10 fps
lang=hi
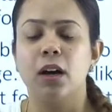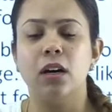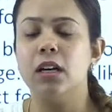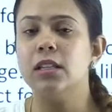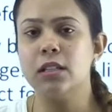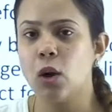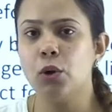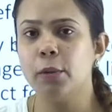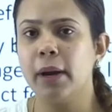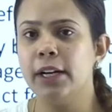
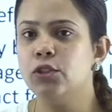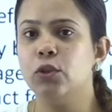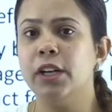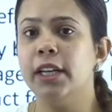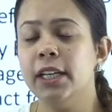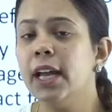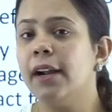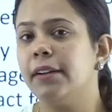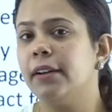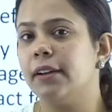अनसाउंड माइंड जो नहीं
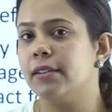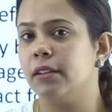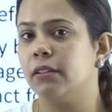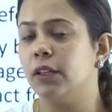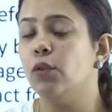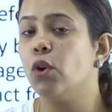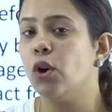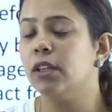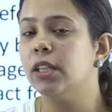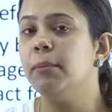एंटर कर सकती वो
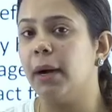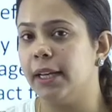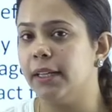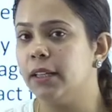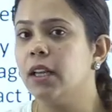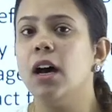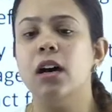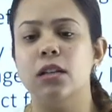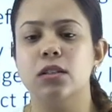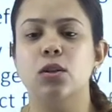कौन थी माइनर था
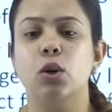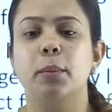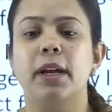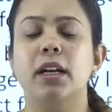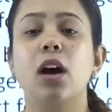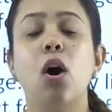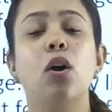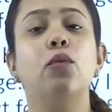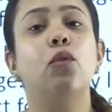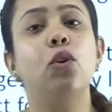अनसाउंड माइंड का
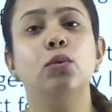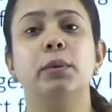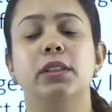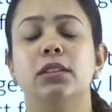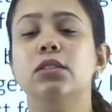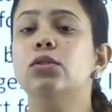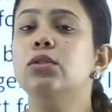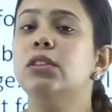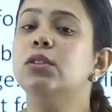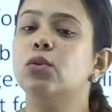और वो पर्सन जो
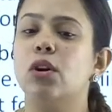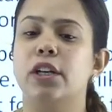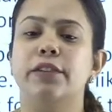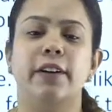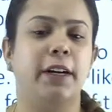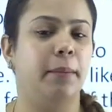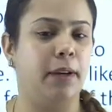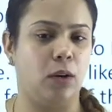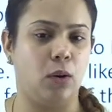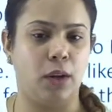डिस्कालीफाइड बाय
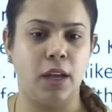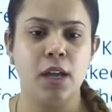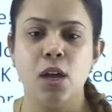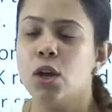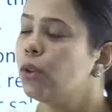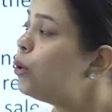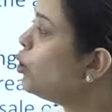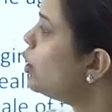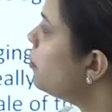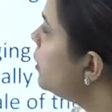लॉ है तो इन्होंने भी